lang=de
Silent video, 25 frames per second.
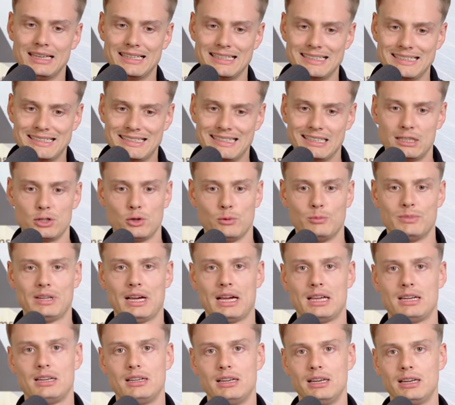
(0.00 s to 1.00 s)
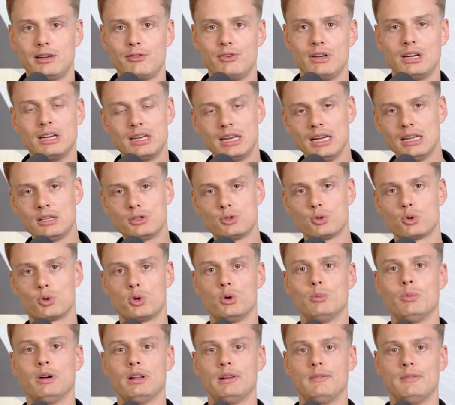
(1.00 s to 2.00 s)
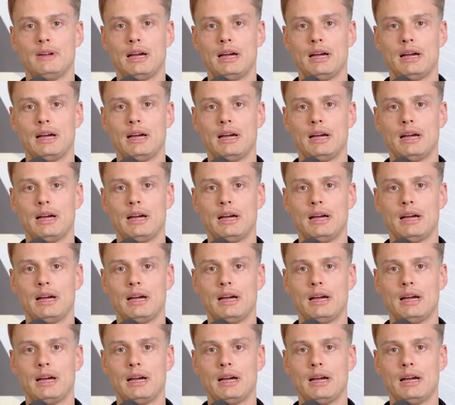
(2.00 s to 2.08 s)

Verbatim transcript: sich um deine Liquidität zu kümmern.